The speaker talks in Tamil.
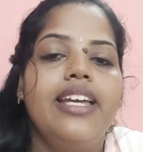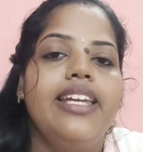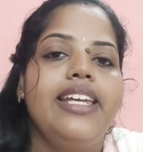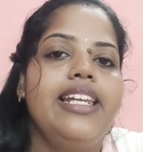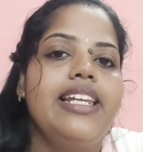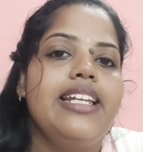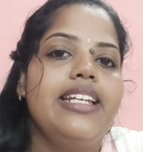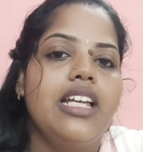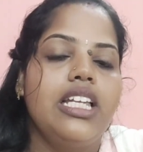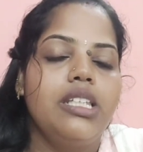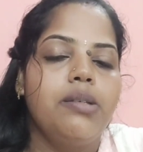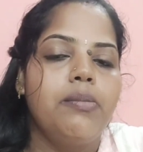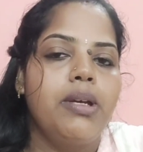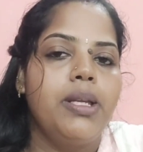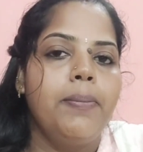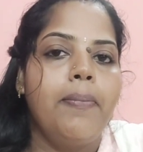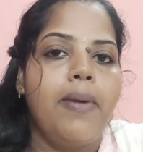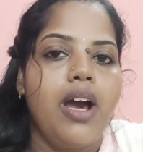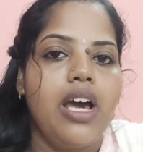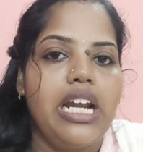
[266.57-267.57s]
இல்லை நான் அந்த
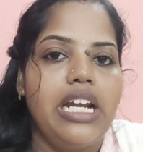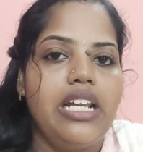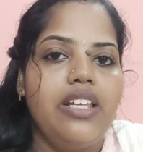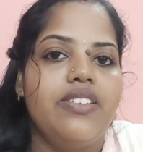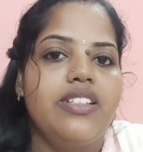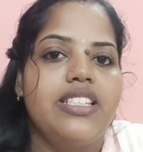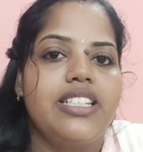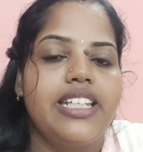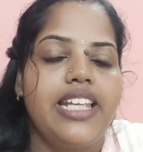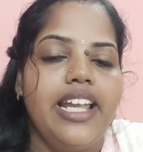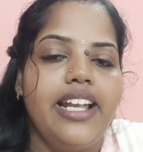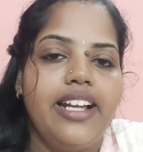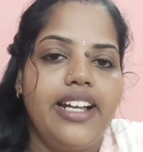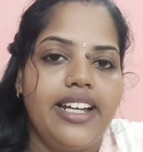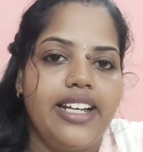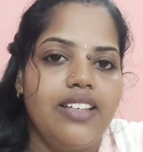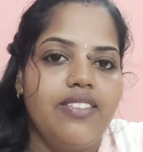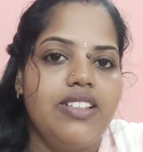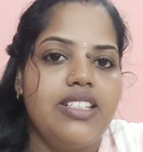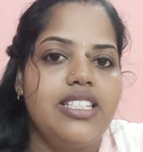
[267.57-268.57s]
மாதிரி பார்லர் வச்சுருக்கேன்
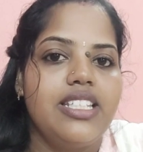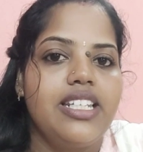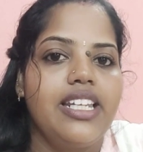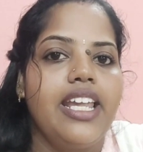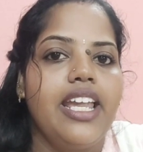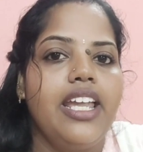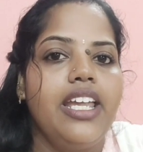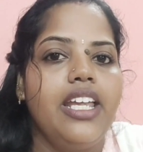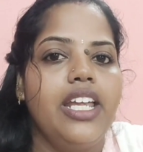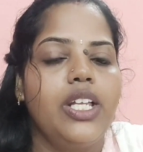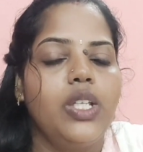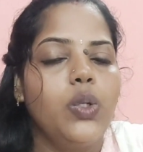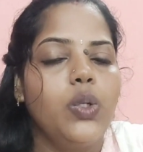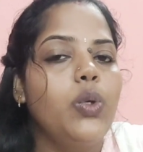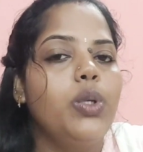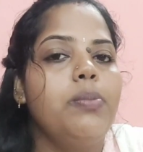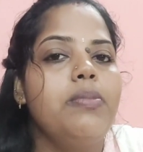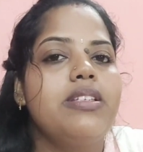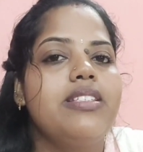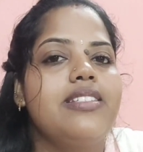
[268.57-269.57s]
கடை வச்சுருக்கேன் ஏதோ
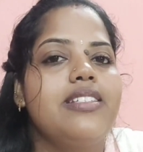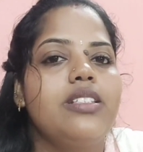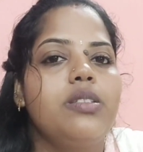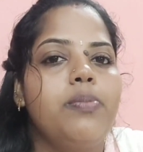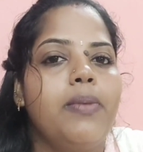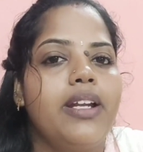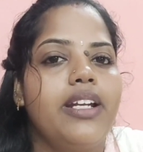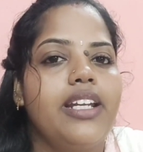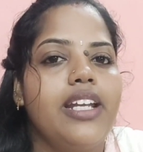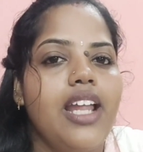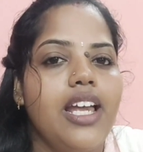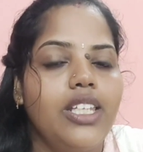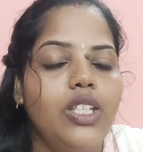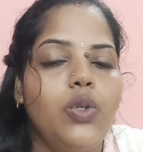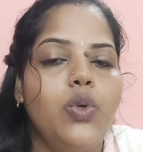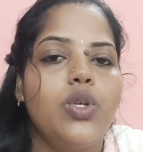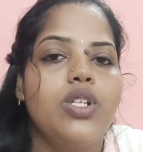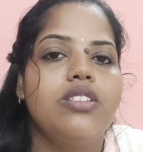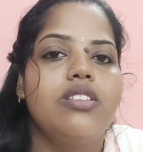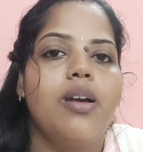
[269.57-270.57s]
ஒரு பிஸ்னஸ் பண்ணுறேன்
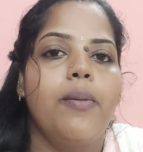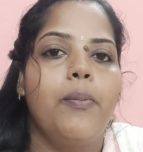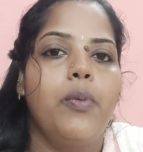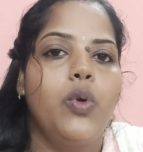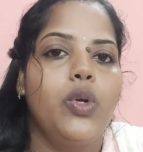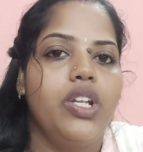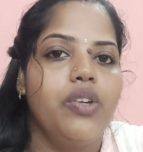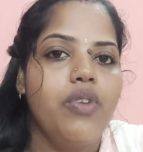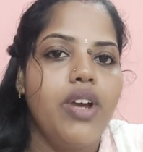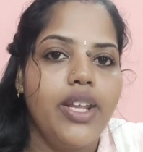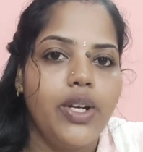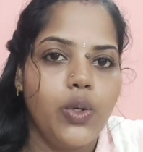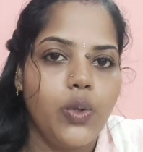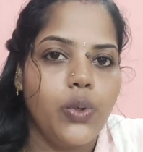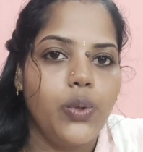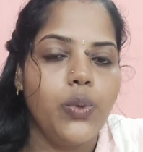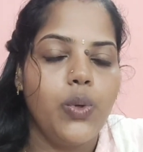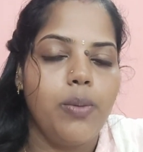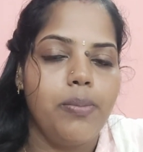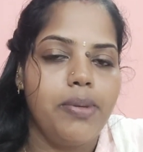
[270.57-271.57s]
அதுக்கு ஒரு சப்போர்ட்டிவாக
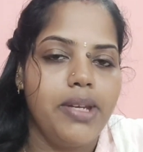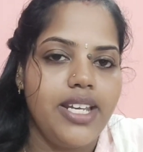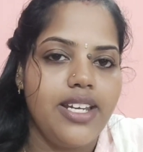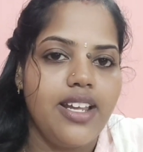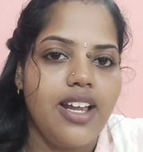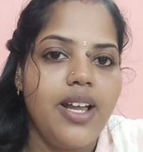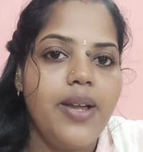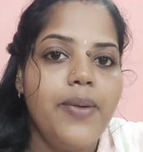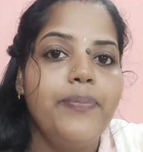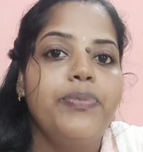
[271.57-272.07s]
இருக்கட்டும் அப்படின்னா